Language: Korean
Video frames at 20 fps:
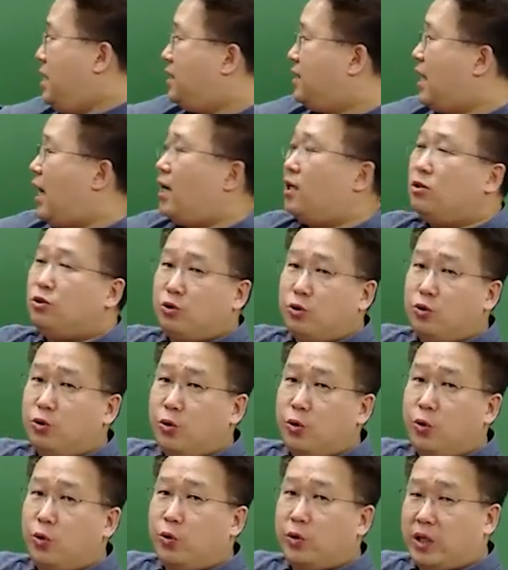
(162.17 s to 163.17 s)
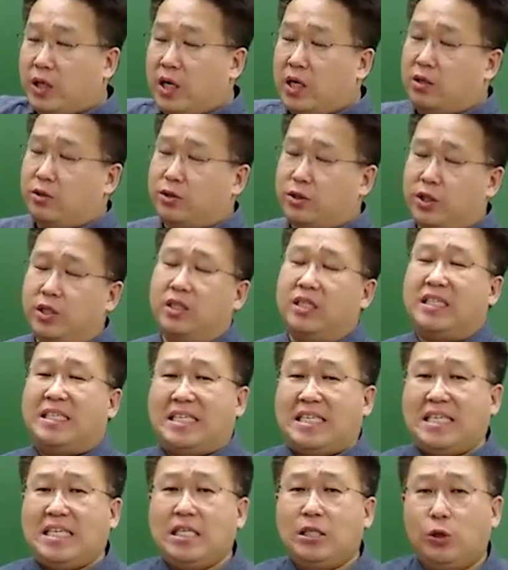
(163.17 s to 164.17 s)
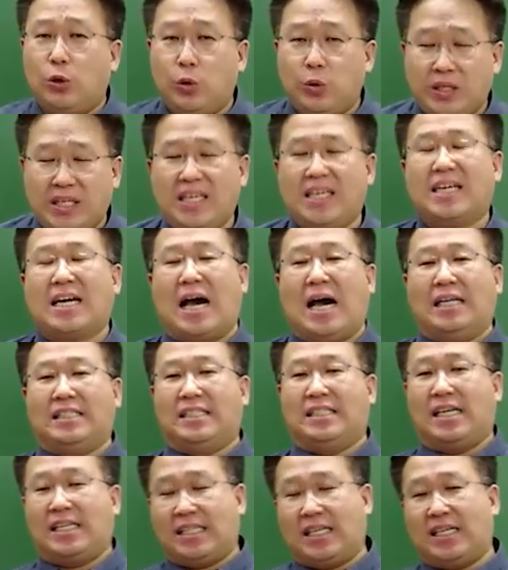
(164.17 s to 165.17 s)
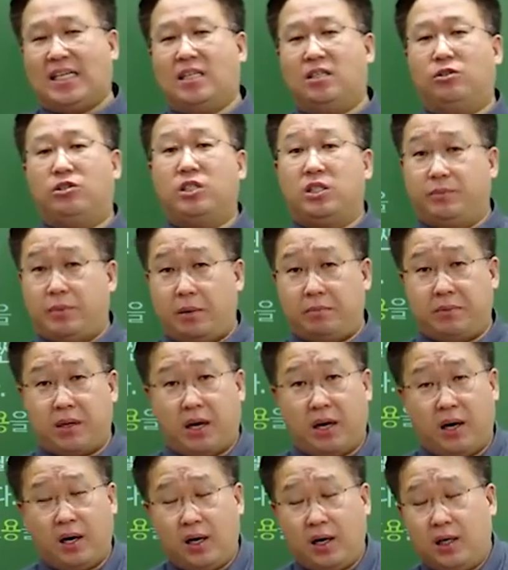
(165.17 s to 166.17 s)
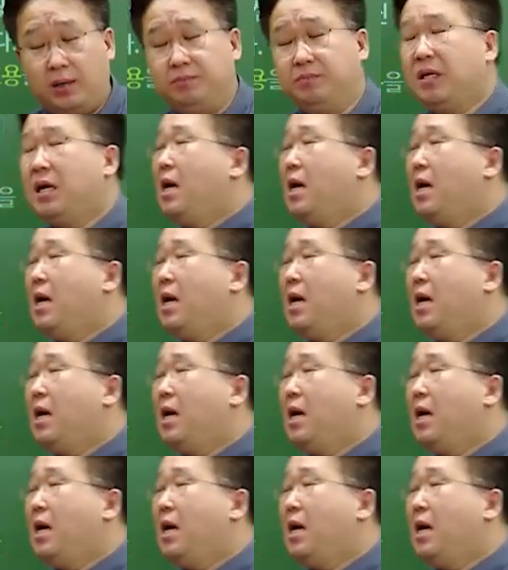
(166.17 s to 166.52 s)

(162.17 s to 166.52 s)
장소 효용이라는 것은 이동이 가능하다는 것을 의미합니다.